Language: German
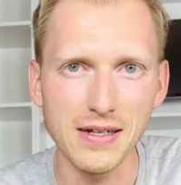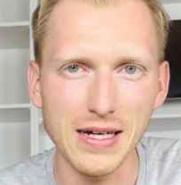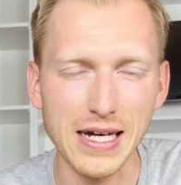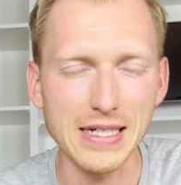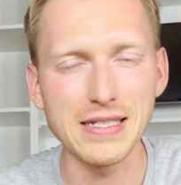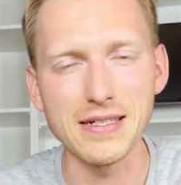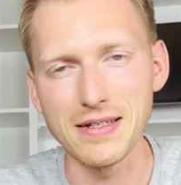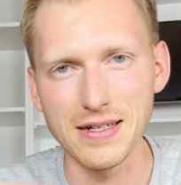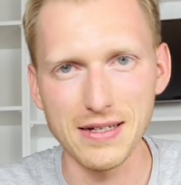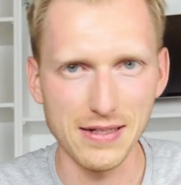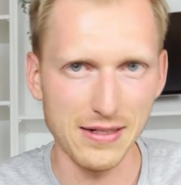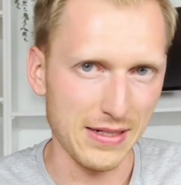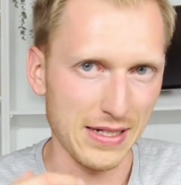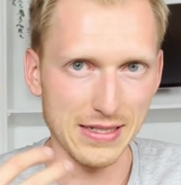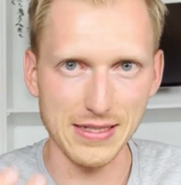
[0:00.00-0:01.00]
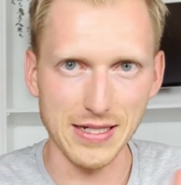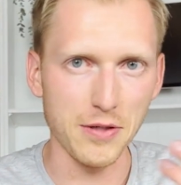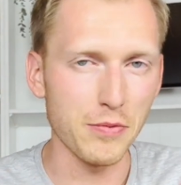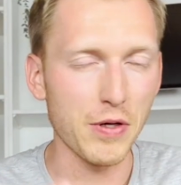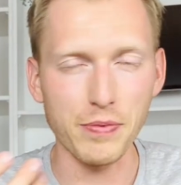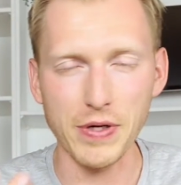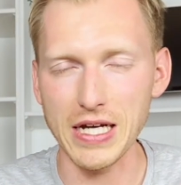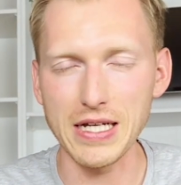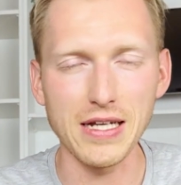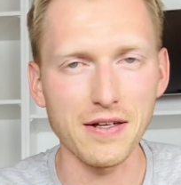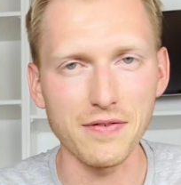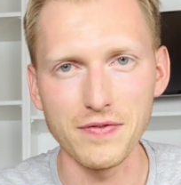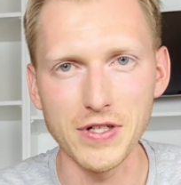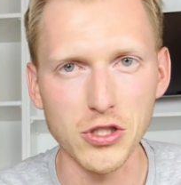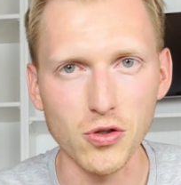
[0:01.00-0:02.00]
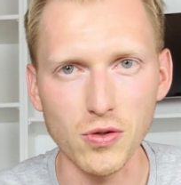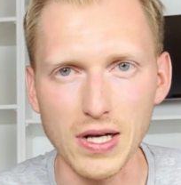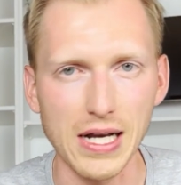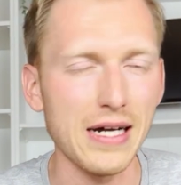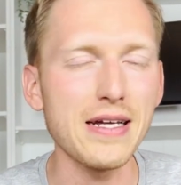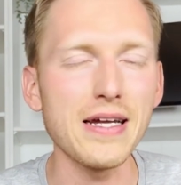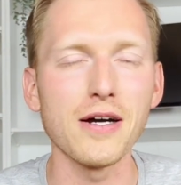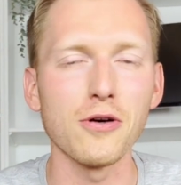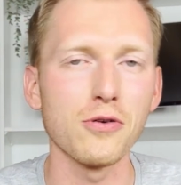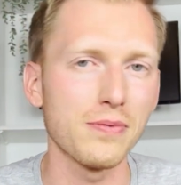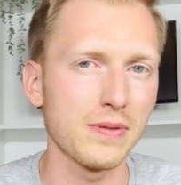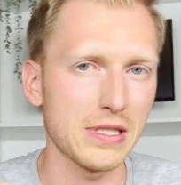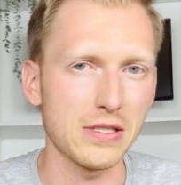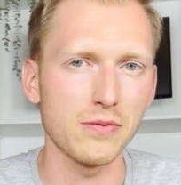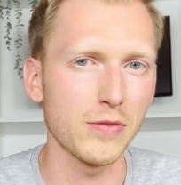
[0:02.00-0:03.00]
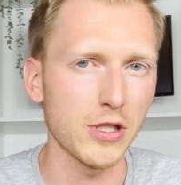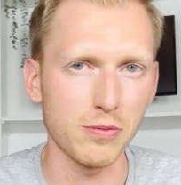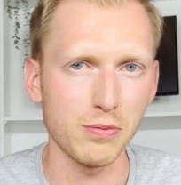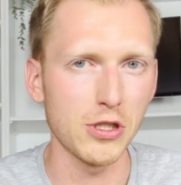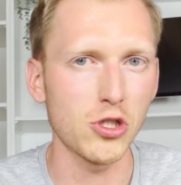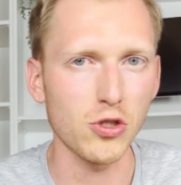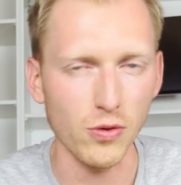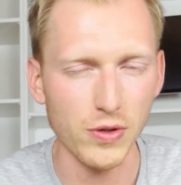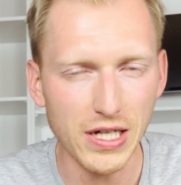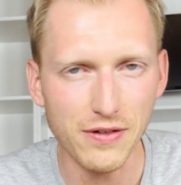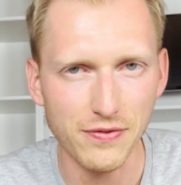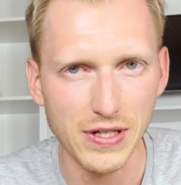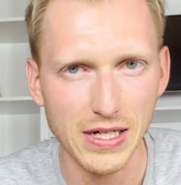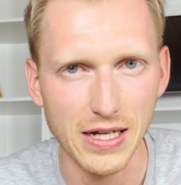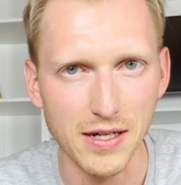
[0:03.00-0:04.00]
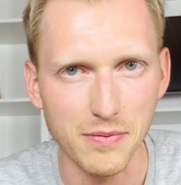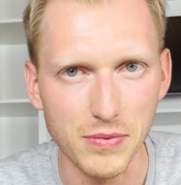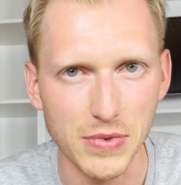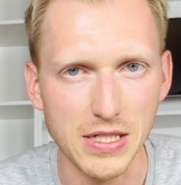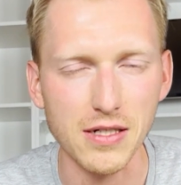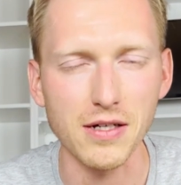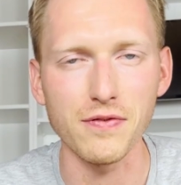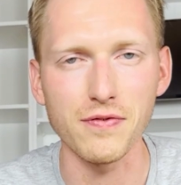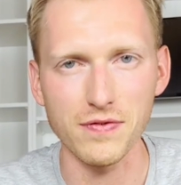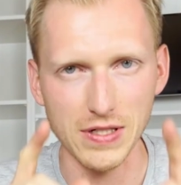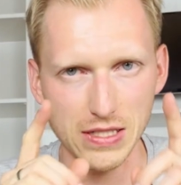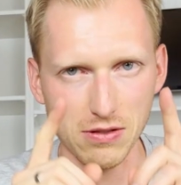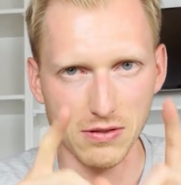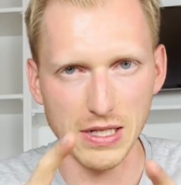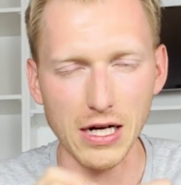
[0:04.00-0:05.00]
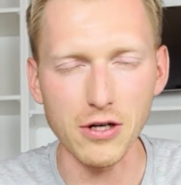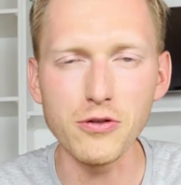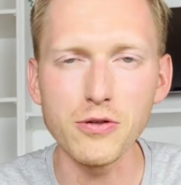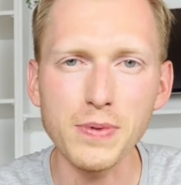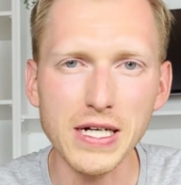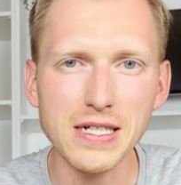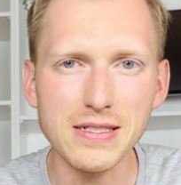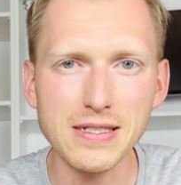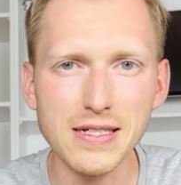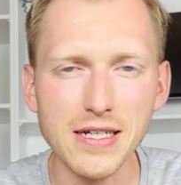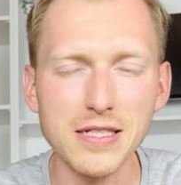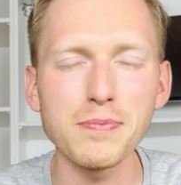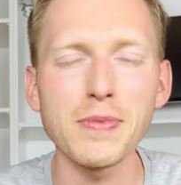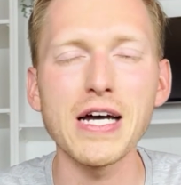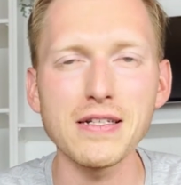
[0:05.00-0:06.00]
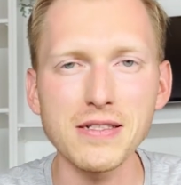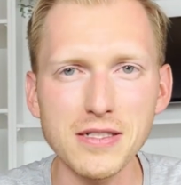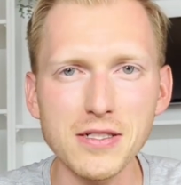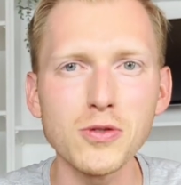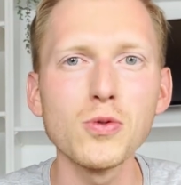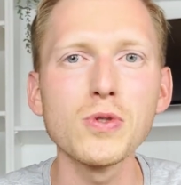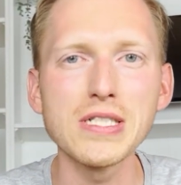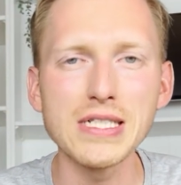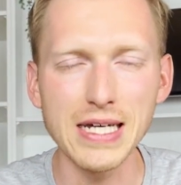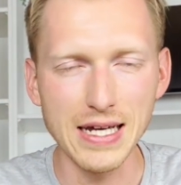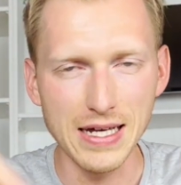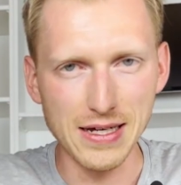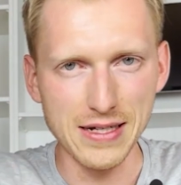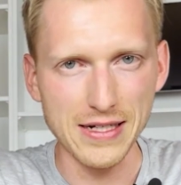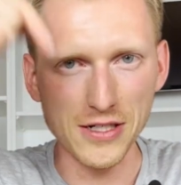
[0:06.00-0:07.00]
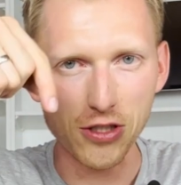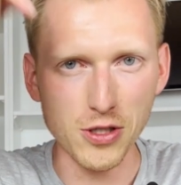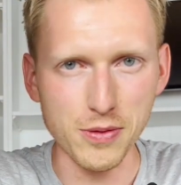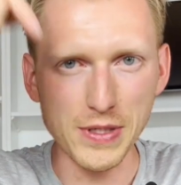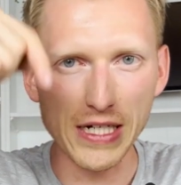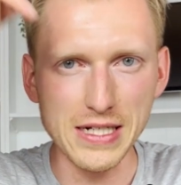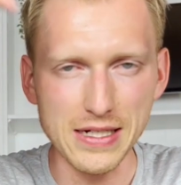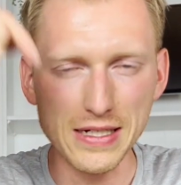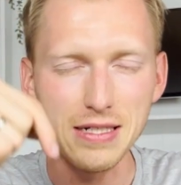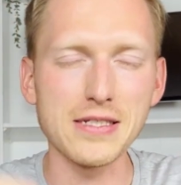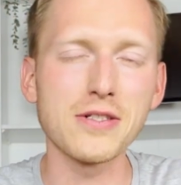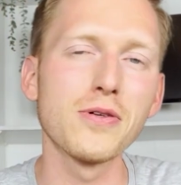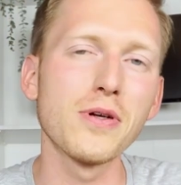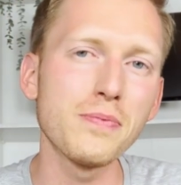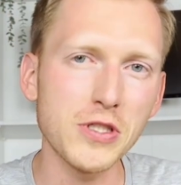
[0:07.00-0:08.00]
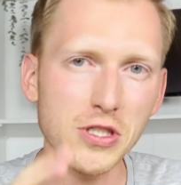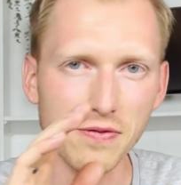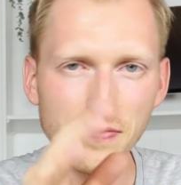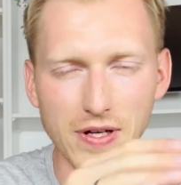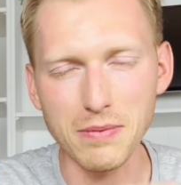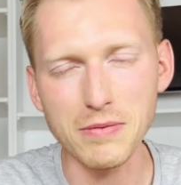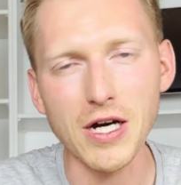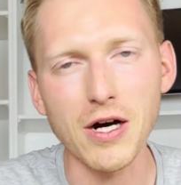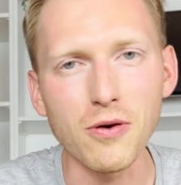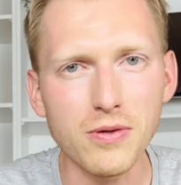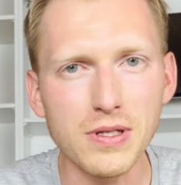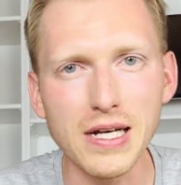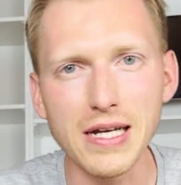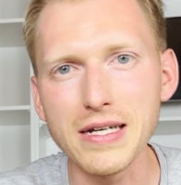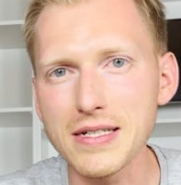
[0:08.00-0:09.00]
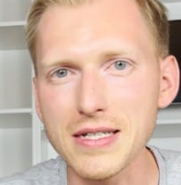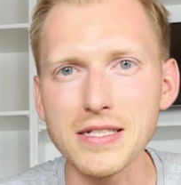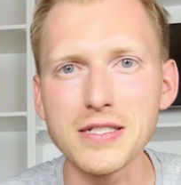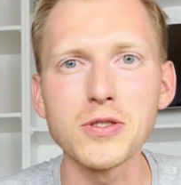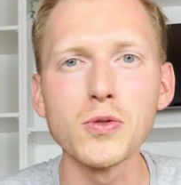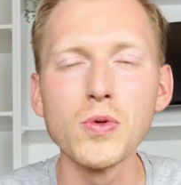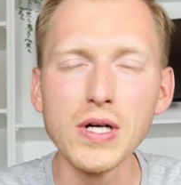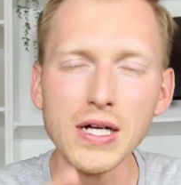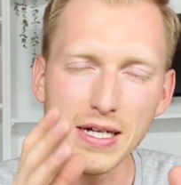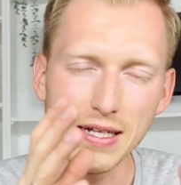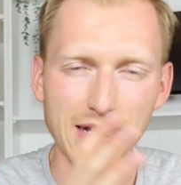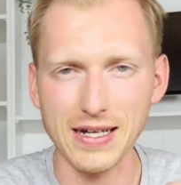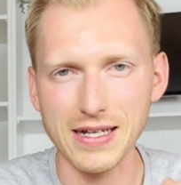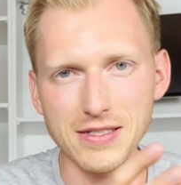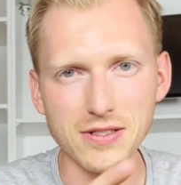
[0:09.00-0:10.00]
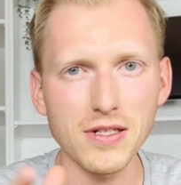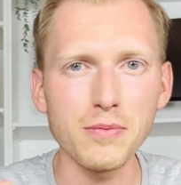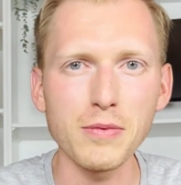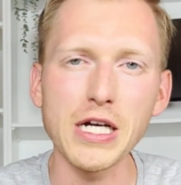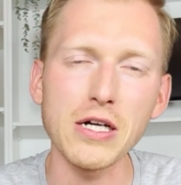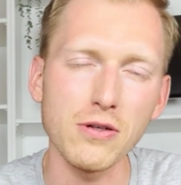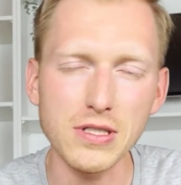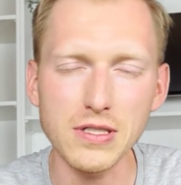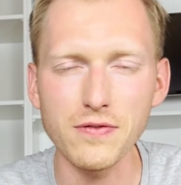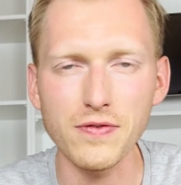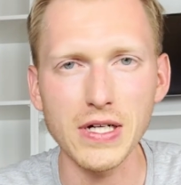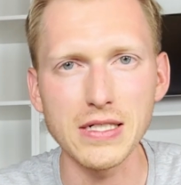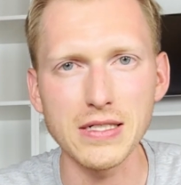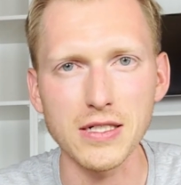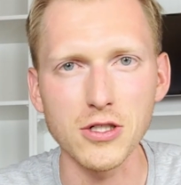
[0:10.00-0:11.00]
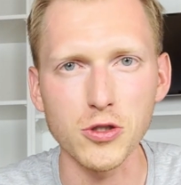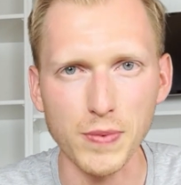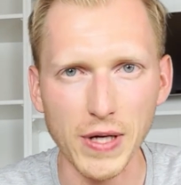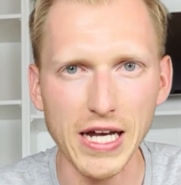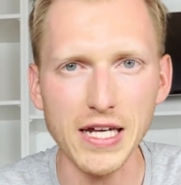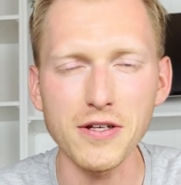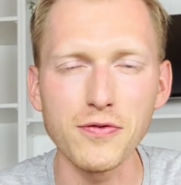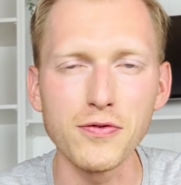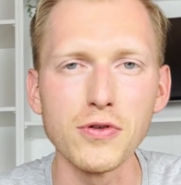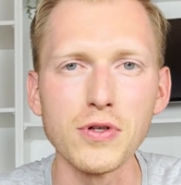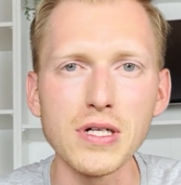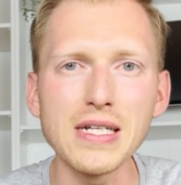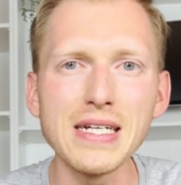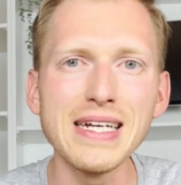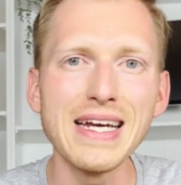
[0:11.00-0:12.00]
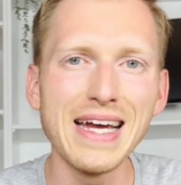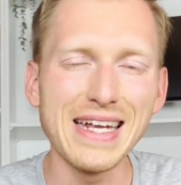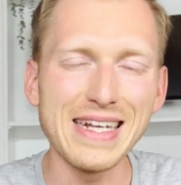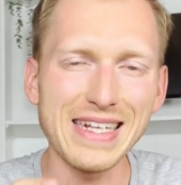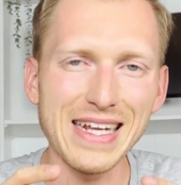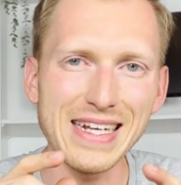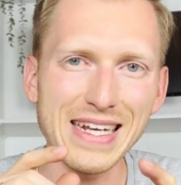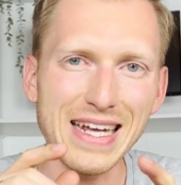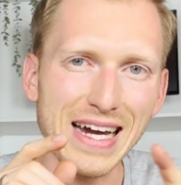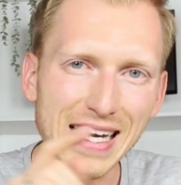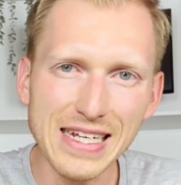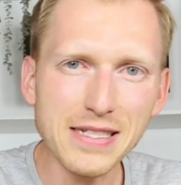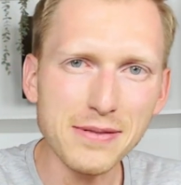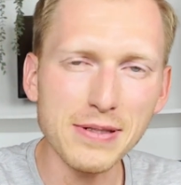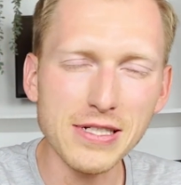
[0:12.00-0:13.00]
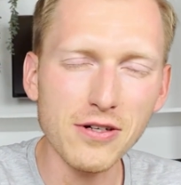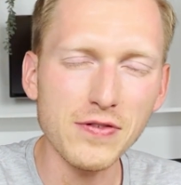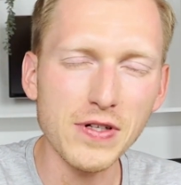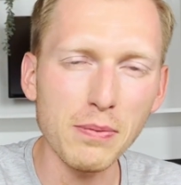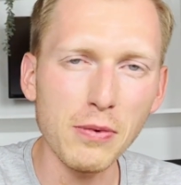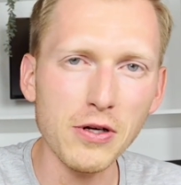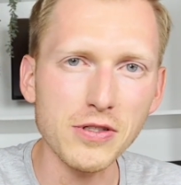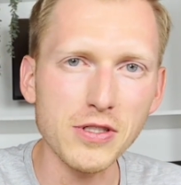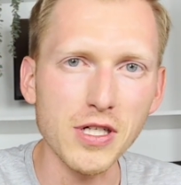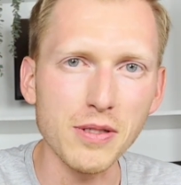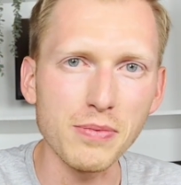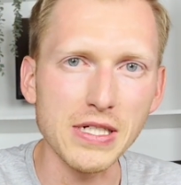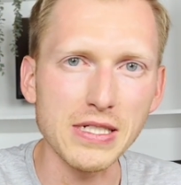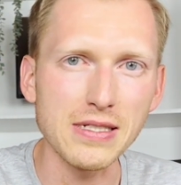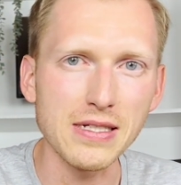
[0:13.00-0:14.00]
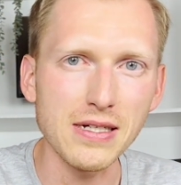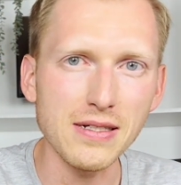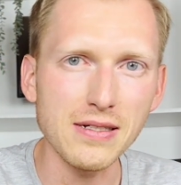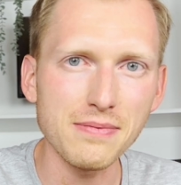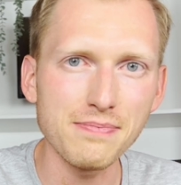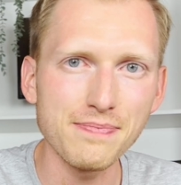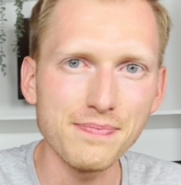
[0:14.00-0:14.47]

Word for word: Also das Thema predigen wir schon lange, auch was zum Beispiel Steuervergehen betrifft. Falls du da übrigens einen Experten suchst, dann schau mal in die Description, wir haben da auch einen Link dazu. Dann kannst du da mal ein kostenfreies Gespräch führen. Denn alles, was auf der Blockchain passiert,